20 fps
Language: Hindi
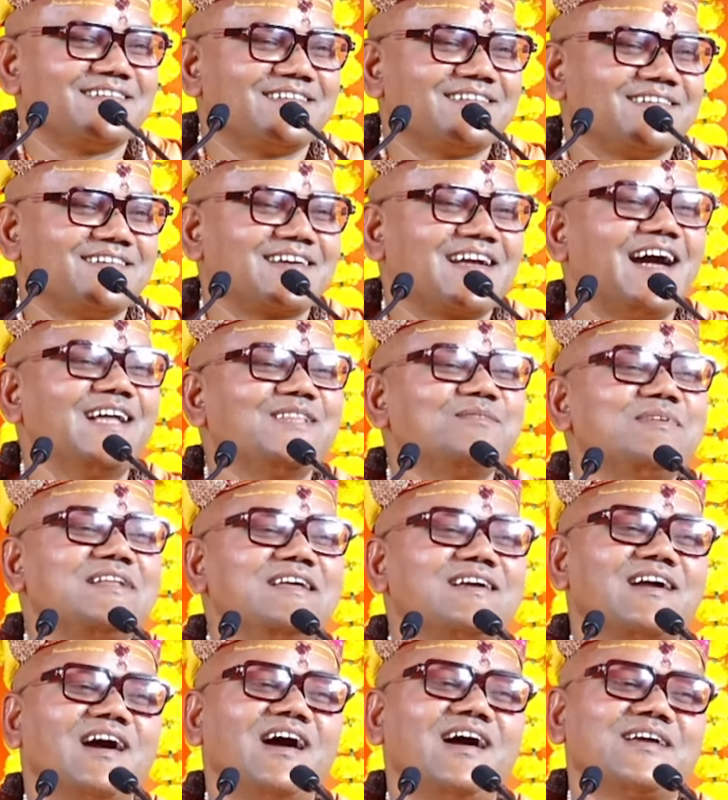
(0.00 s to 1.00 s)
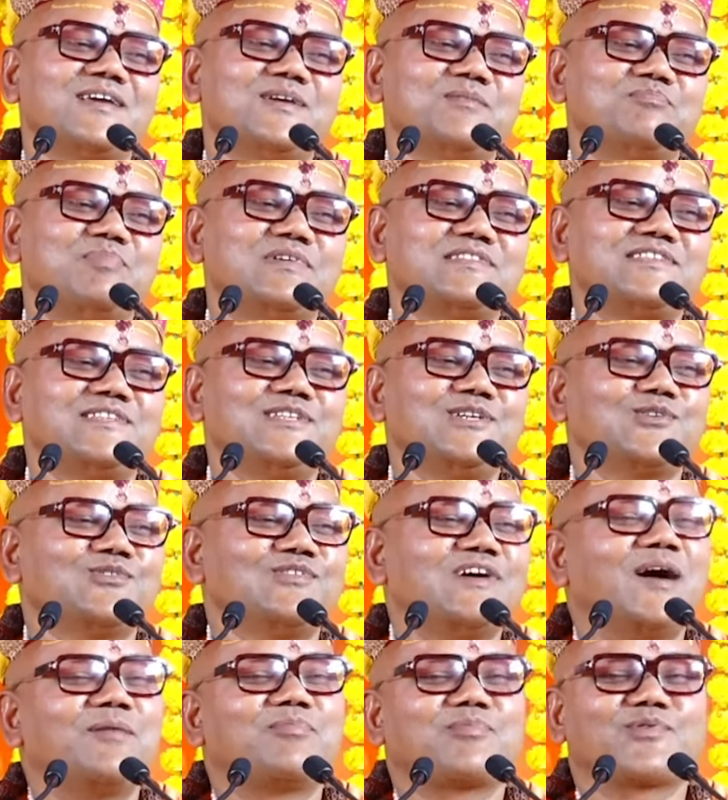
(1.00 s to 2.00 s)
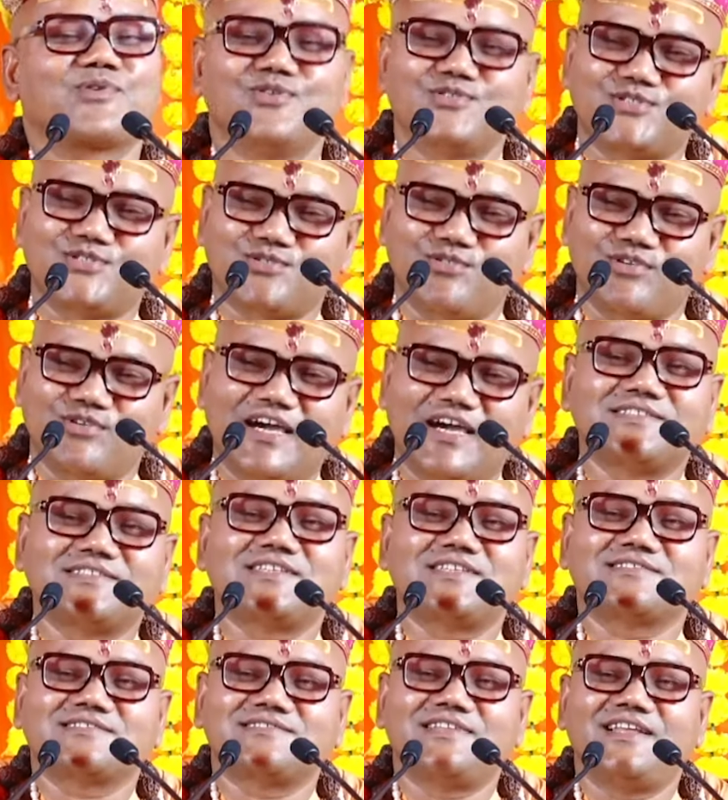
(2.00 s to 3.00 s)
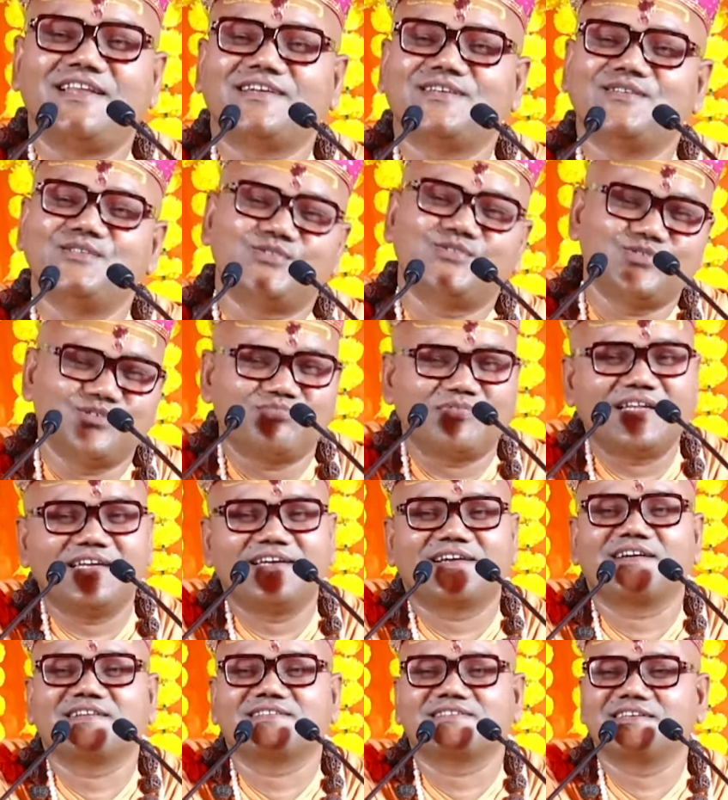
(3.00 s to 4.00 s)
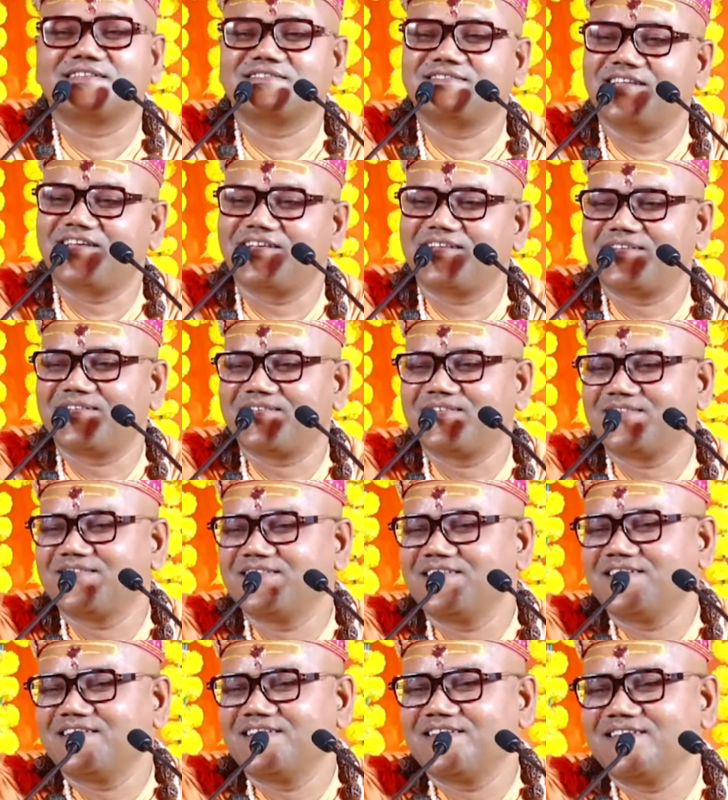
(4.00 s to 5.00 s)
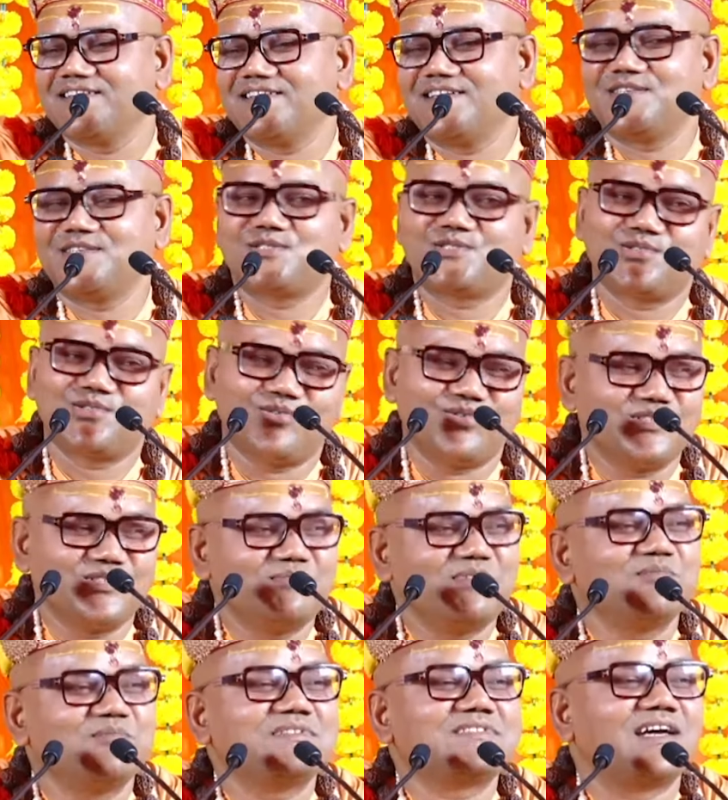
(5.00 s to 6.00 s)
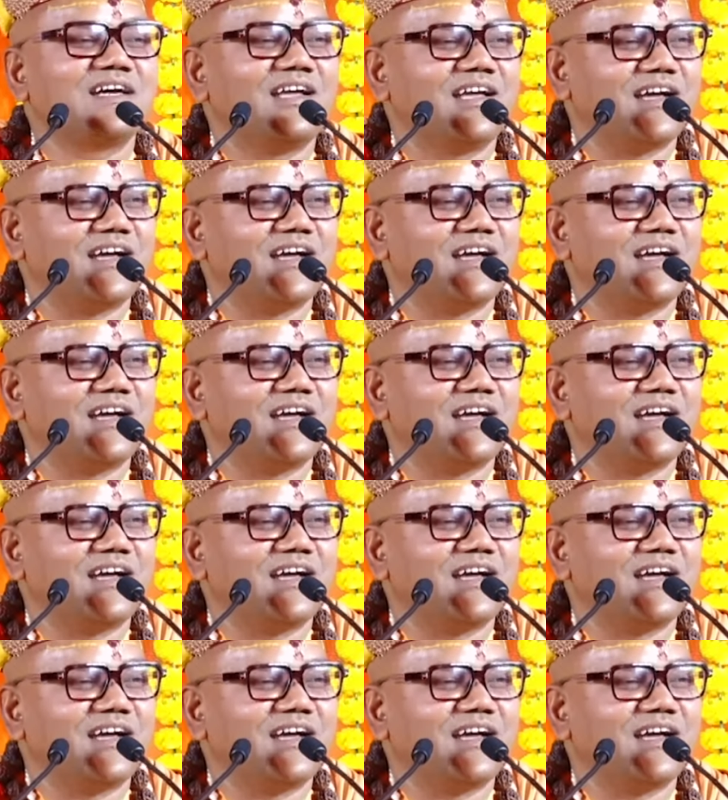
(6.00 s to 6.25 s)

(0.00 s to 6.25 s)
एक आदमी ने कहा कि पत्नी को आप खुश तो कर सकते लेकिन चुप नहीं कर सकते ये शोध में बताया